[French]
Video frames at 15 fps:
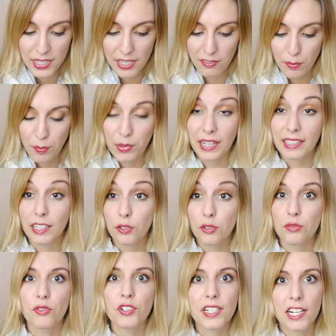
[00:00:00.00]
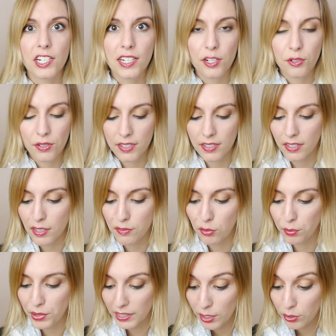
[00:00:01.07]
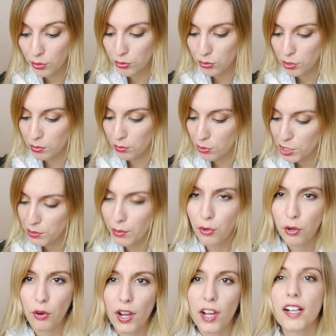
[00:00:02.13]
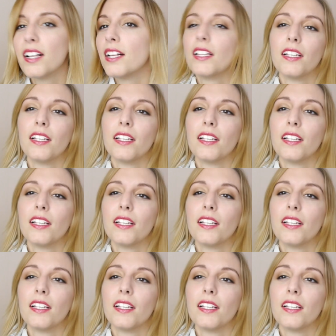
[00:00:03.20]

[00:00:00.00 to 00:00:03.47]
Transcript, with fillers: ils avaient plein de réductions, chez Cache Cache aussi, hein. ils font plein de réductions en ce moment, je sais pas pourquoi.